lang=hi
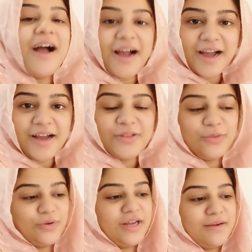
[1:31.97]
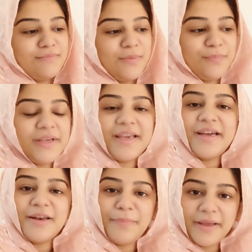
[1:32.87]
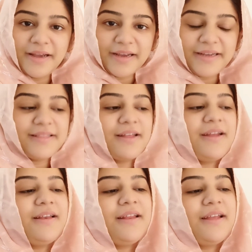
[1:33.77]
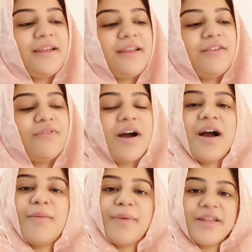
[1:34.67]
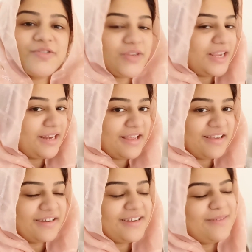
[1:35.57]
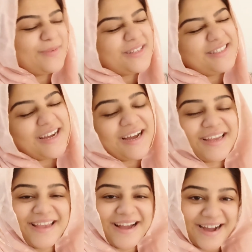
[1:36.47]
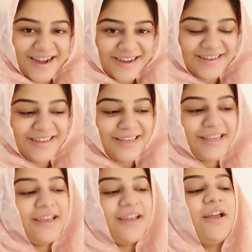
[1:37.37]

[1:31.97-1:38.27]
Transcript: हाँ थोड़ा मम्मी के घर पे गई थी लेकिन वहाँ मैं स्टे नहीं करी बस जाके आ गई